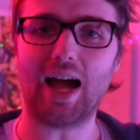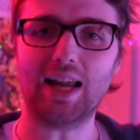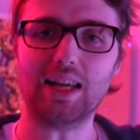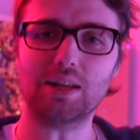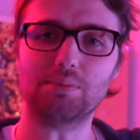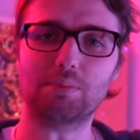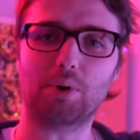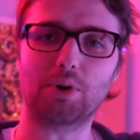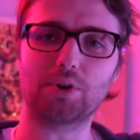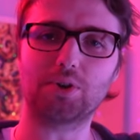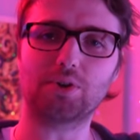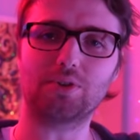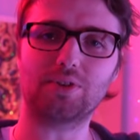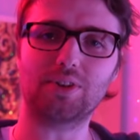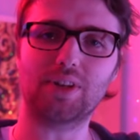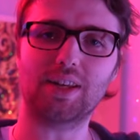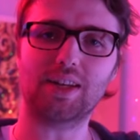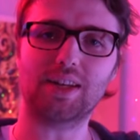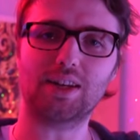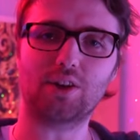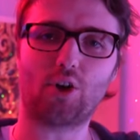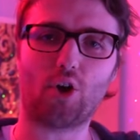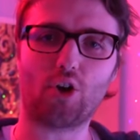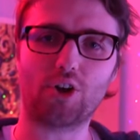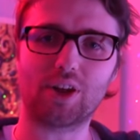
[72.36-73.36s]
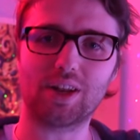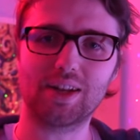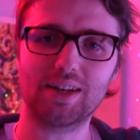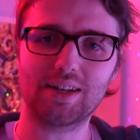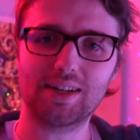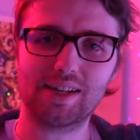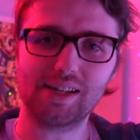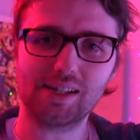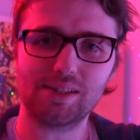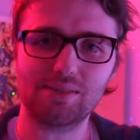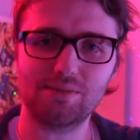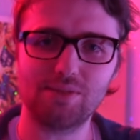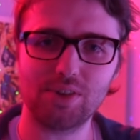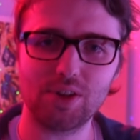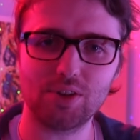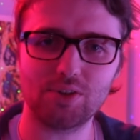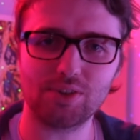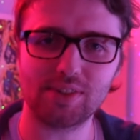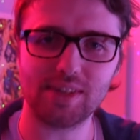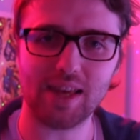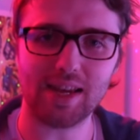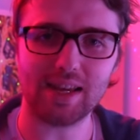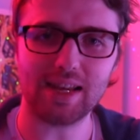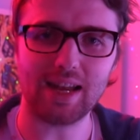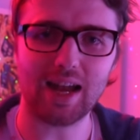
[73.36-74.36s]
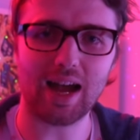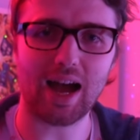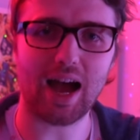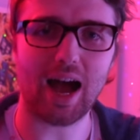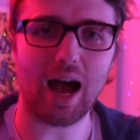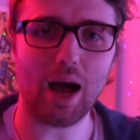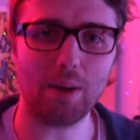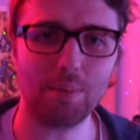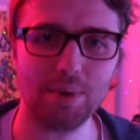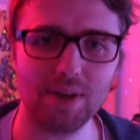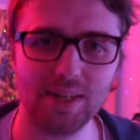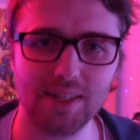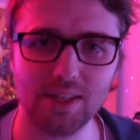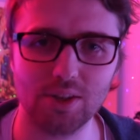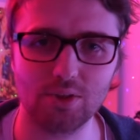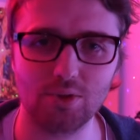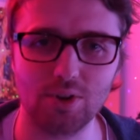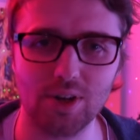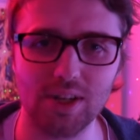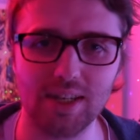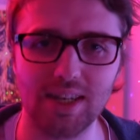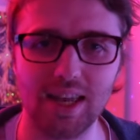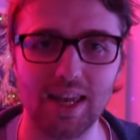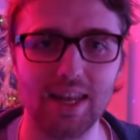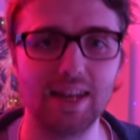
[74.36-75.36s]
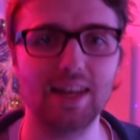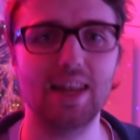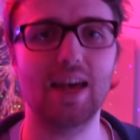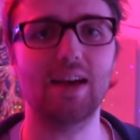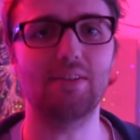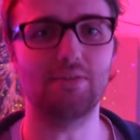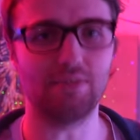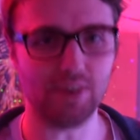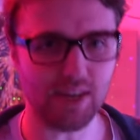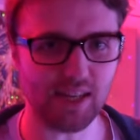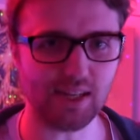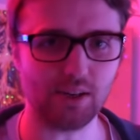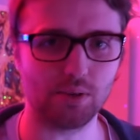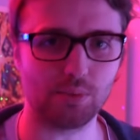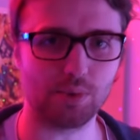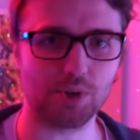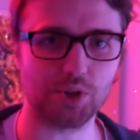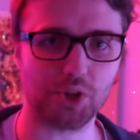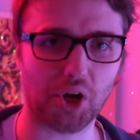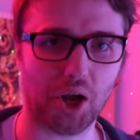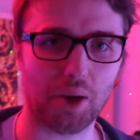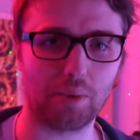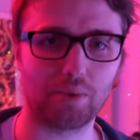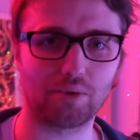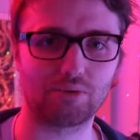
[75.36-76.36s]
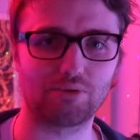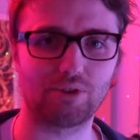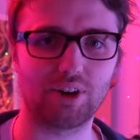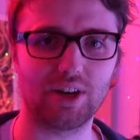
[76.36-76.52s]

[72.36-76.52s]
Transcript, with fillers: Alle Produkte, die ich euch in diesem Video zeige, habe ich natürlich in der Videobeschreibung